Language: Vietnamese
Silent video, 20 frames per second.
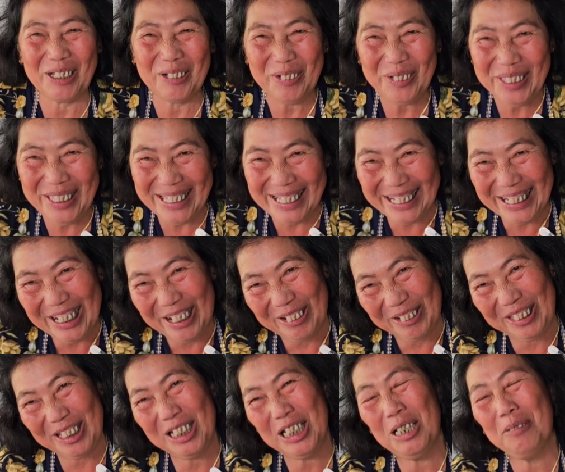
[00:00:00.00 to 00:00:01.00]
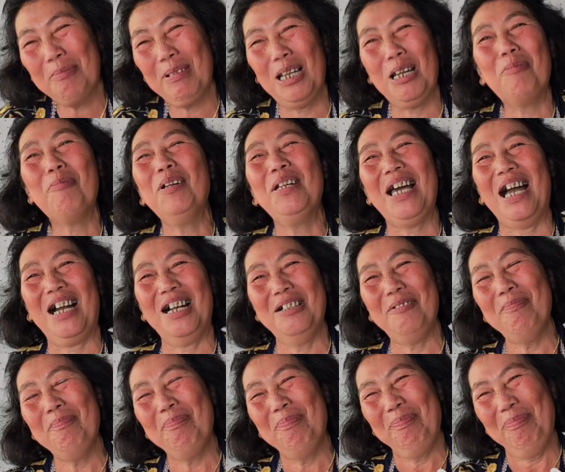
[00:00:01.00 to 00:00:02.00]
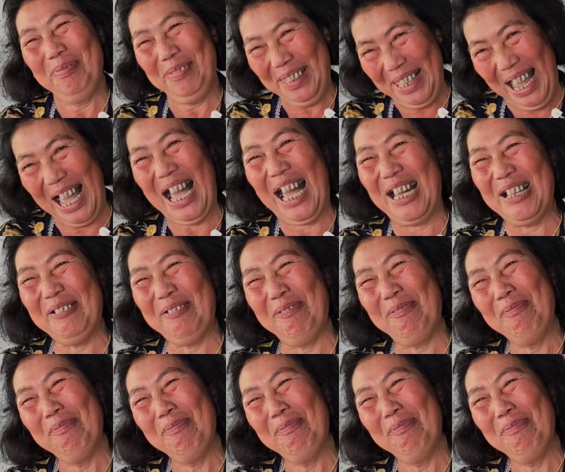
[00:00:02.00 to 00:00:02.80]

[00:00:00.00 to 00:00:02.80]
ta Đúng. có duyên rồi cho nên lặn lội đường đạo. xa đến dạ. đây